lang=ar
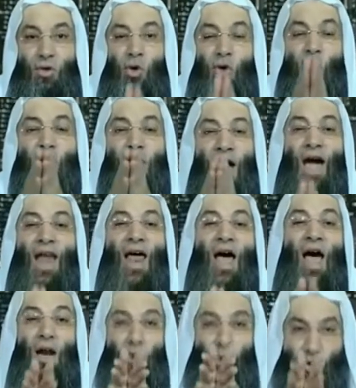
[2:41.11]
تدلك
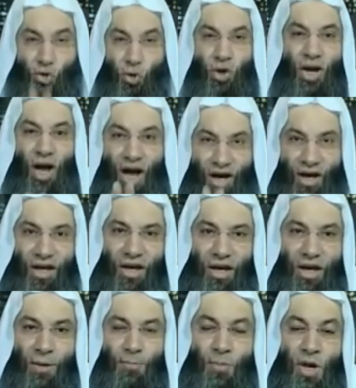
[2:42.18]
على الخشوع
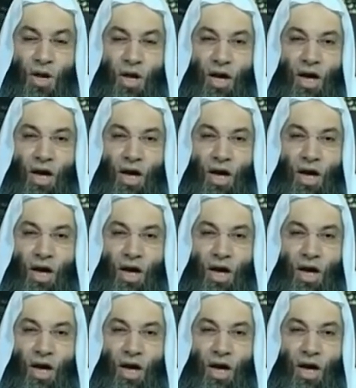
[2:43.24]
الحقيقي